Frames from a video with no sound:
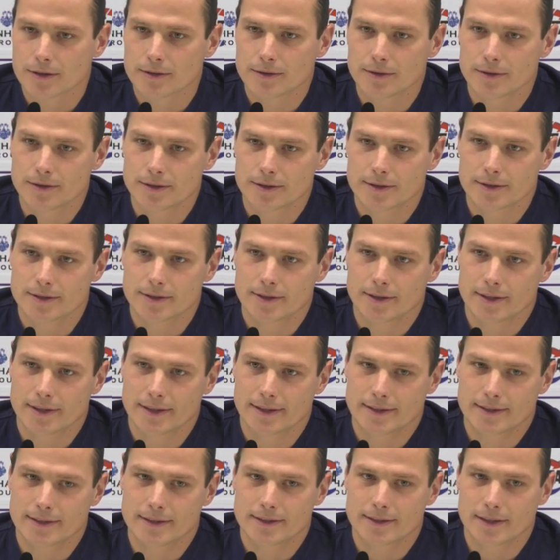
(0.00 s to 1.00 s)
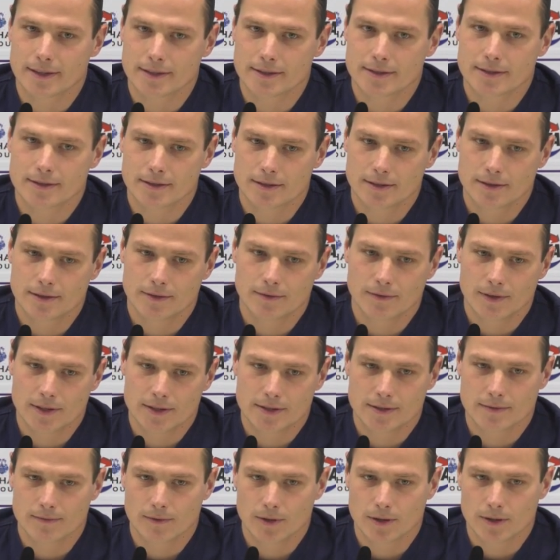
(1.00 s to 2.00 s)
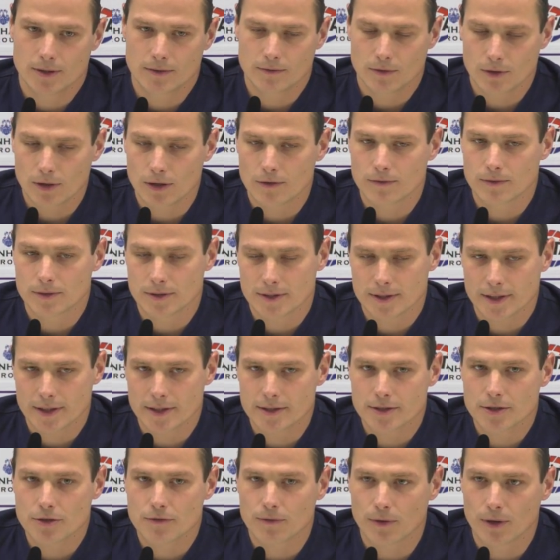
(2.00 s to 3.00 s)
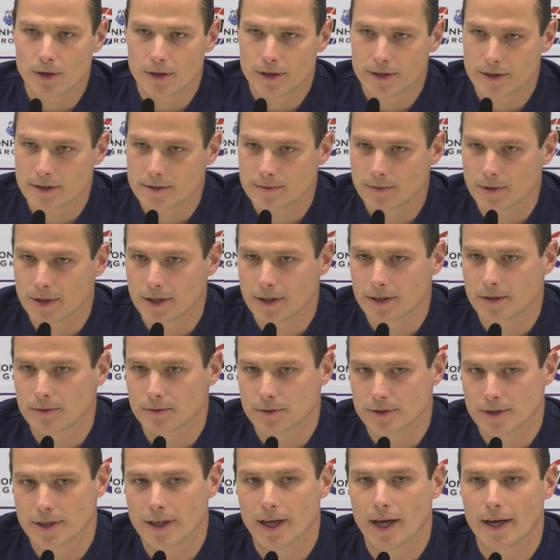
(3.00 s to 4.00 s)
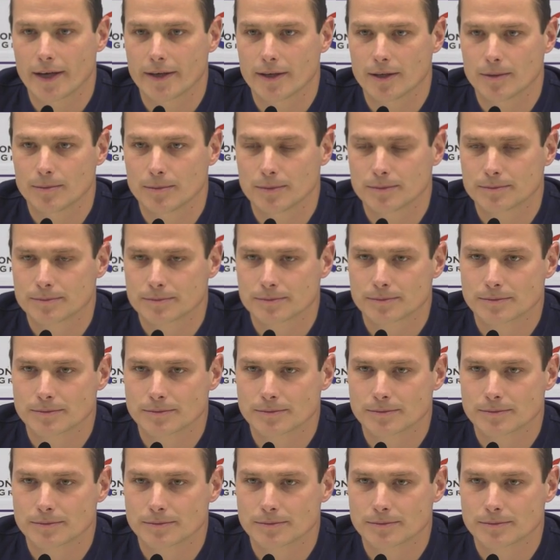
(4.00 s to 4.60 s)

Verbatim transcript: Und äh, das ist das, äh, was wir, worauf wir uns riesig freuen, dass wir ihn in unseren Reihen haben.